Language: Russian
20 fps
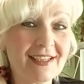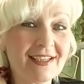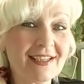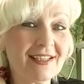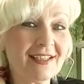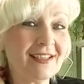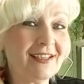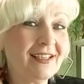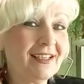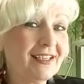
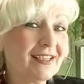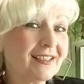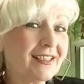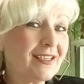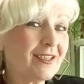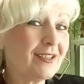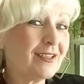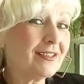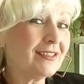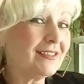как я,
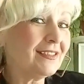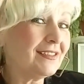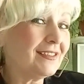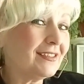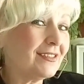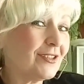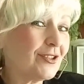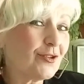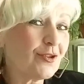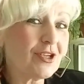как,
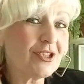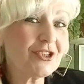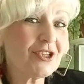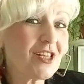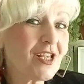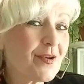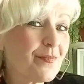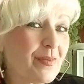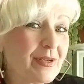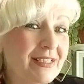э, что я
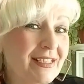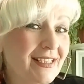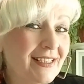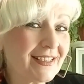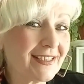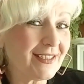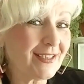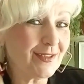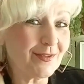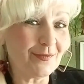человек
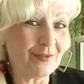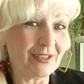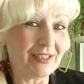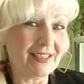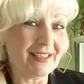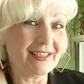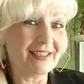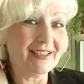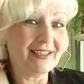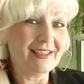
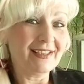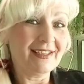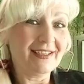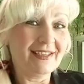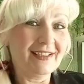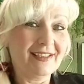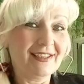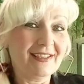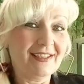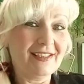позитивный.
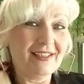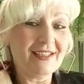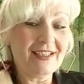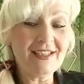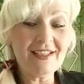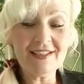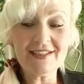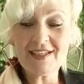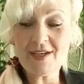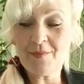
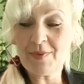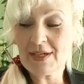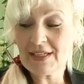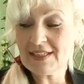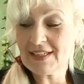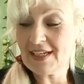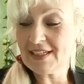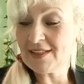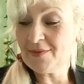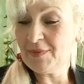И
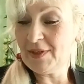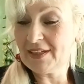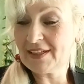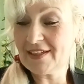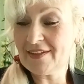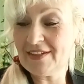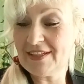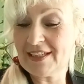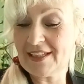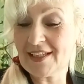забросать меня,
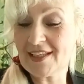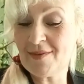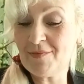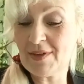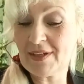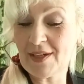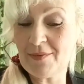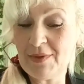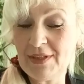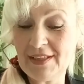как говорится,
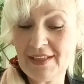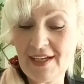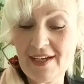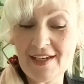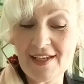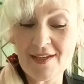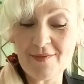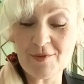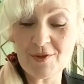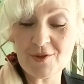такими
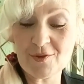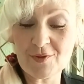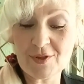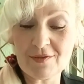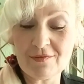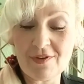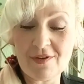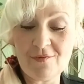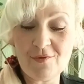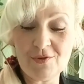комментариями, что
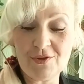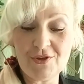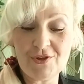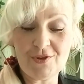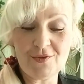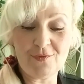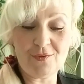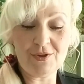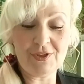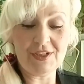своего
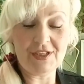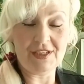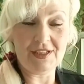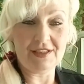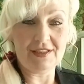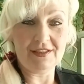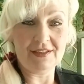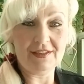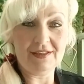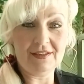ничего
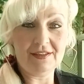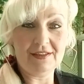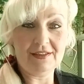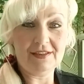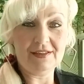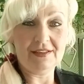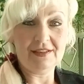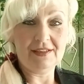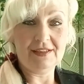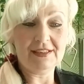нет.
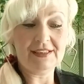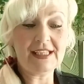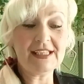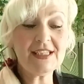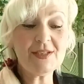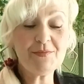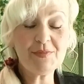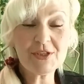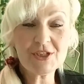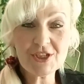Да
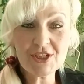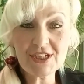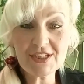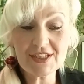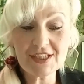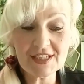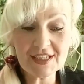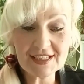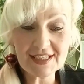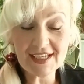не
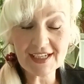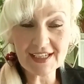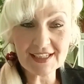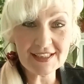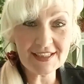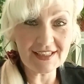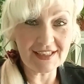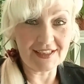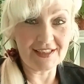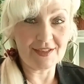пишите, не
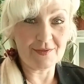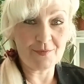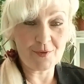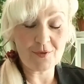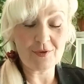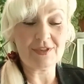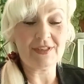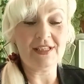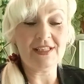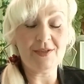заходите,
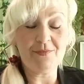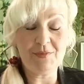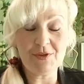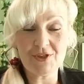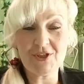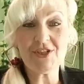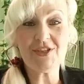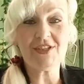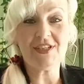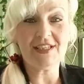просто не
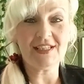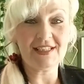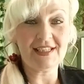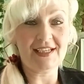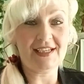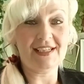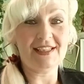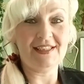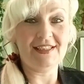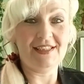пишите, не
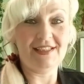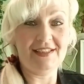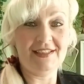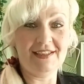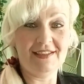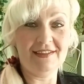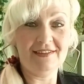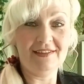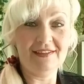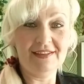
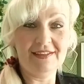заходите.